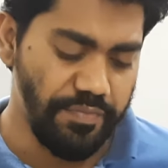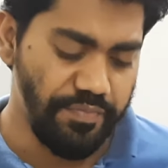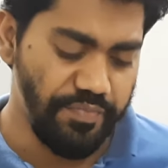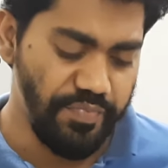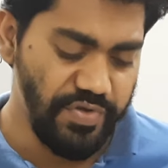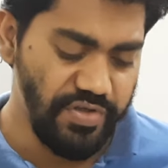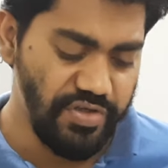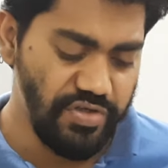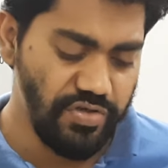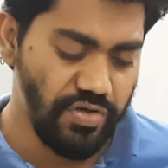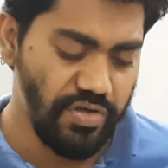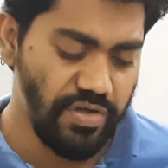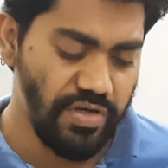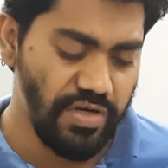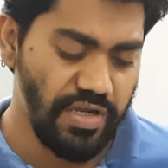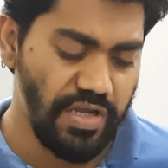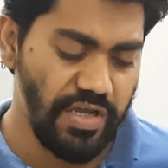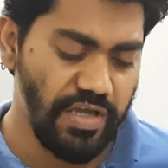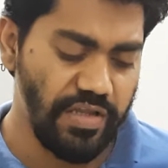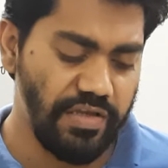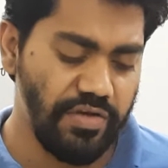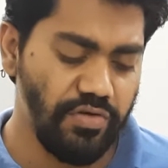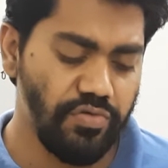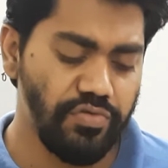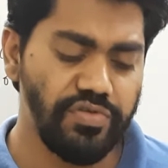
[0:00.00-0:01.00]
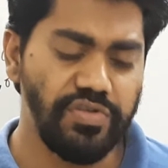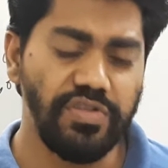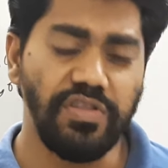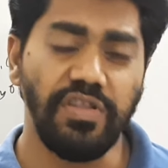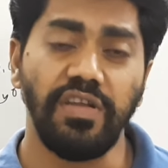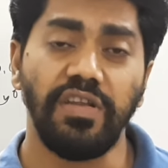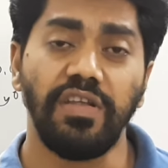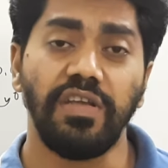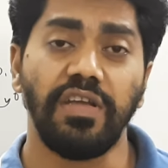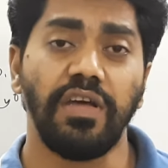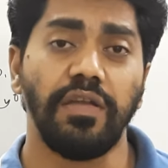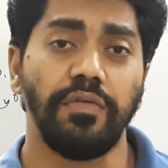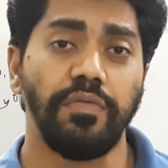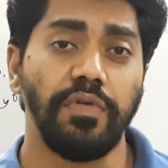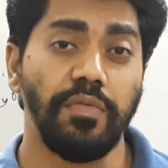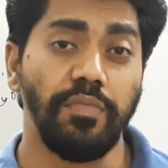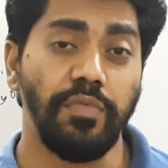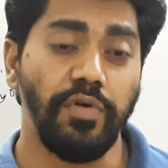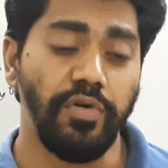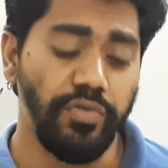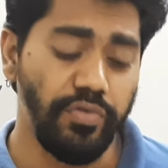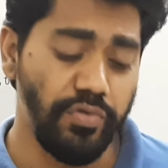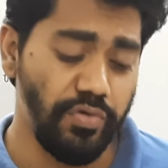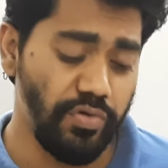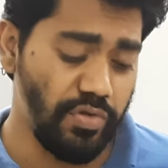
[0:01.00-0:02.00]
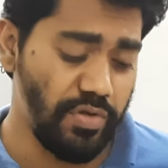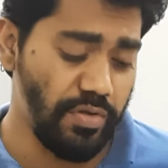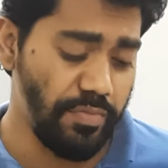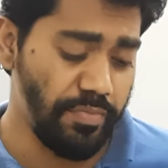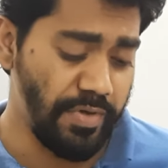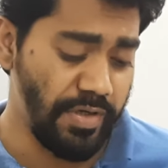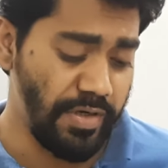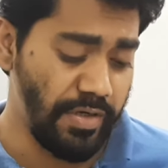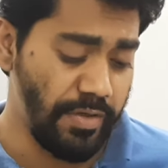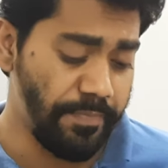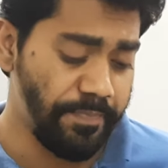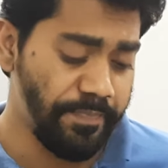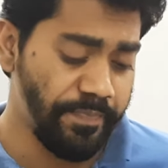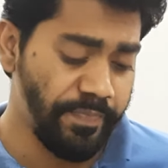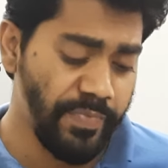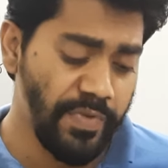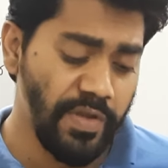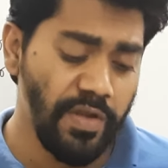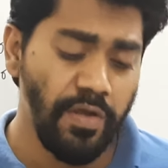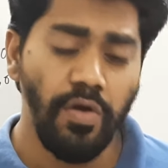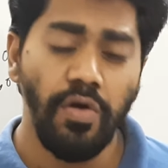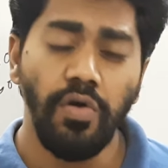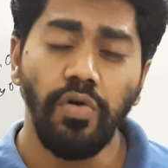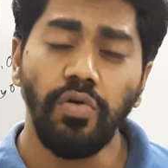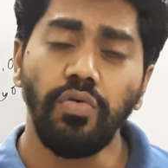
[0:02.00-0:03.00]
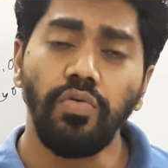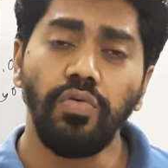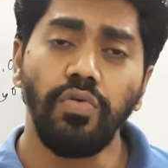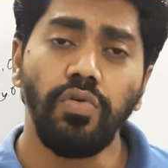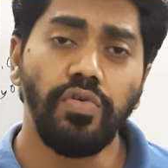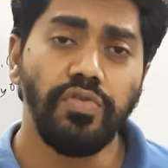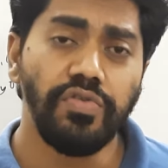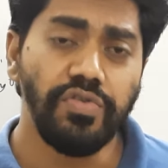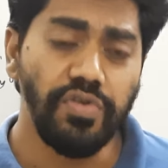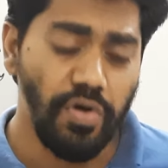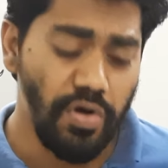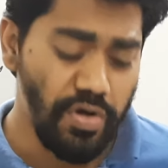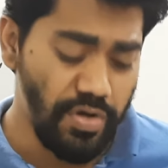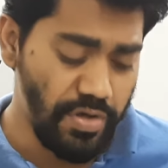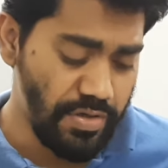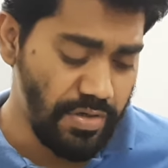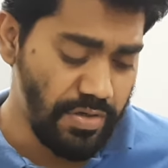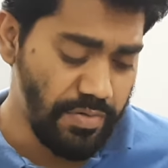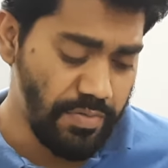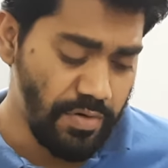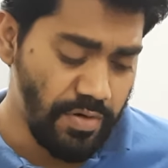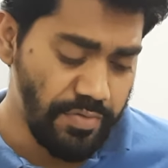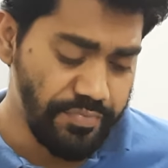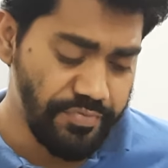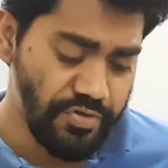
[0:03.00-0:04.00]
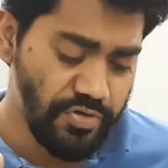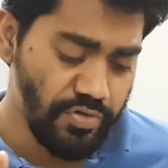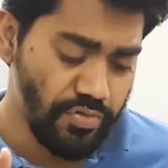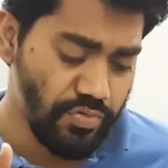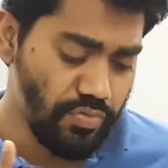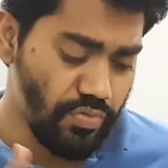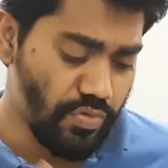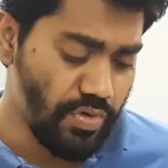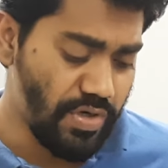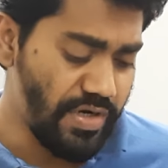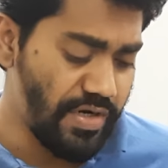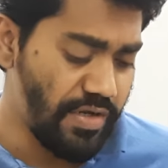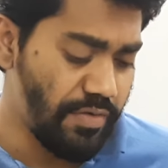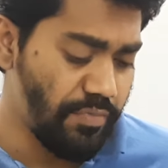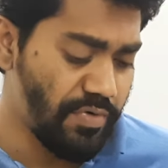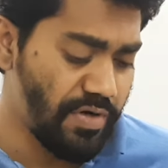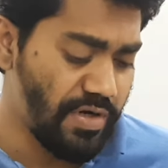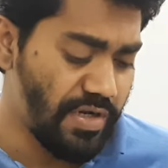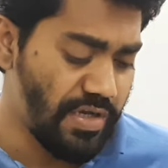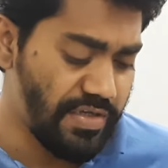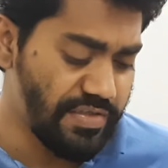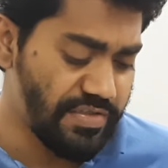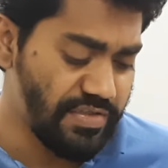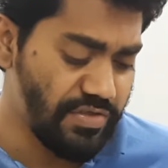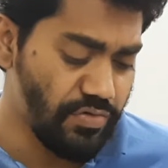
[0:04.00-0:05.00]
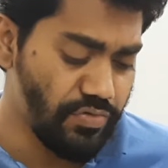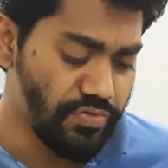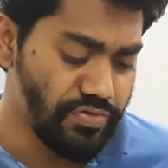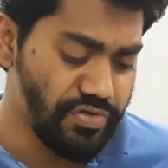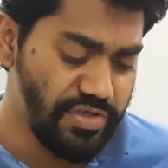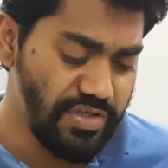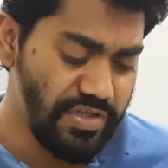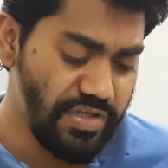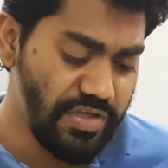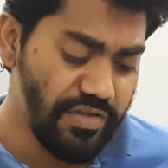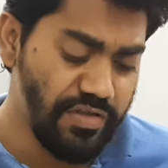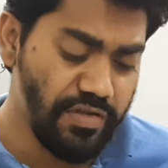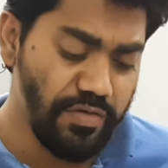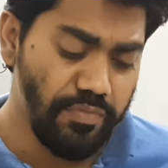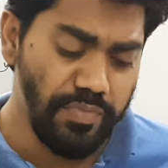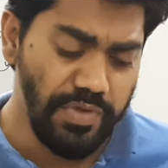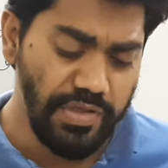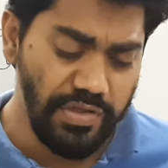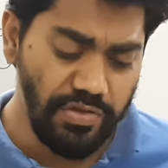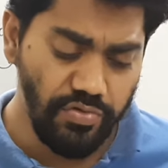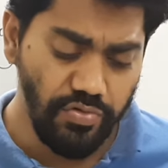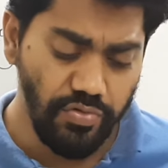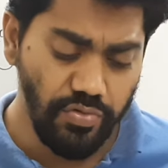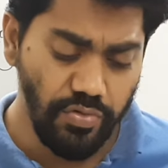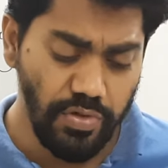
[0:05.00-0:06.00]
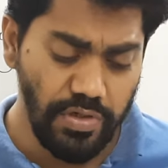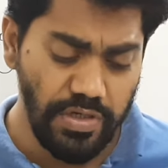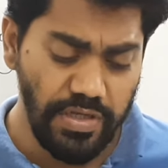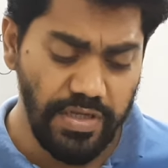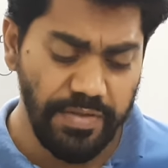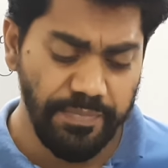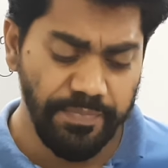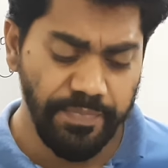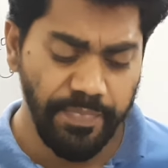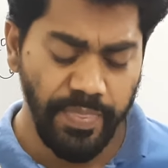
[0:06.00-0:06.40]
বিষয়ের ক্ষেত্রে অংশীদারি কারবার বন্ধ হতে পারে কোনো অপশন ওয়ানে বলা আছে অংশীদারদের মৃত্যু হলে